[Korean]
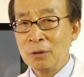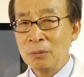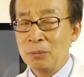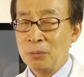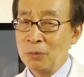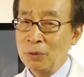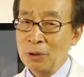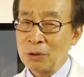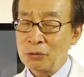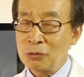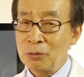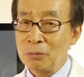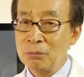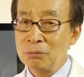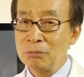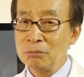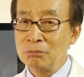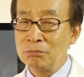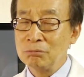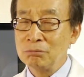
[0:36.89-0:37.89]
뭐가
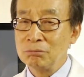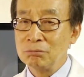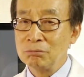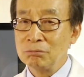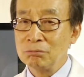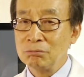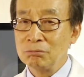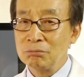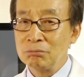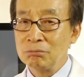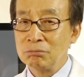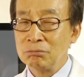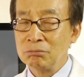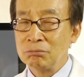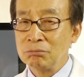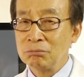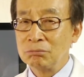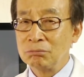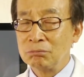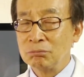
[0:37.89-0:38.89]
좀
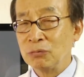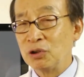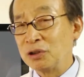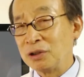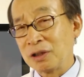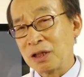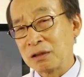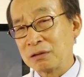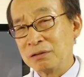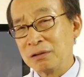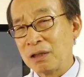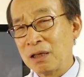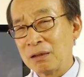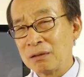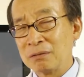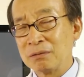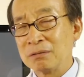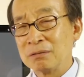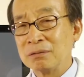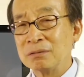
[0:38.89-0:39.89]
머리가 그냥